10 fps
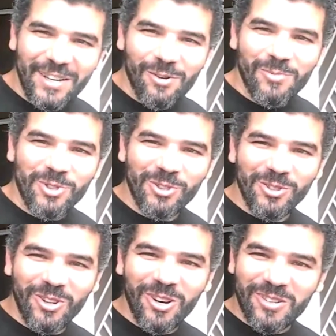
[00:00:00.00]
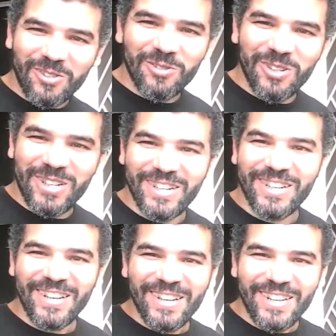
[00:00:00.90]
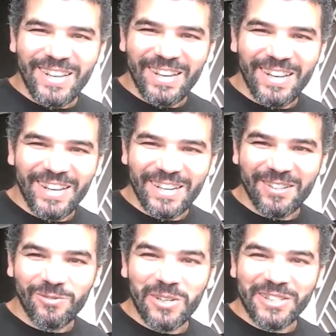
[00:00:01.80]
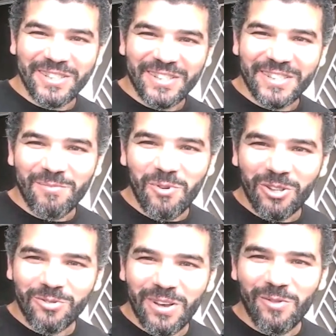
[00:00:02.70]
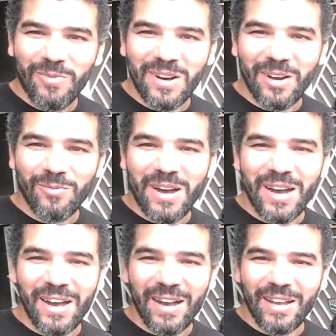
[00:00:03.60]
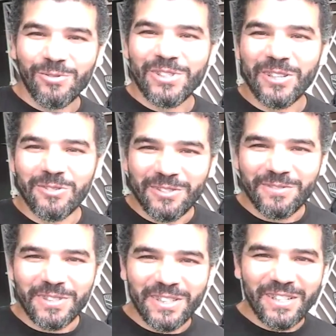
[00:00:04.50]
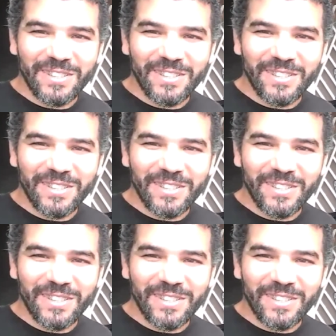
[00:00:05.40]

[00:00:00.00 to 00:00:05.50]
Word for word: É o meu xodó, eu é, como a gente diz, é moto, é, uma, é, uma, é um estilo de vida.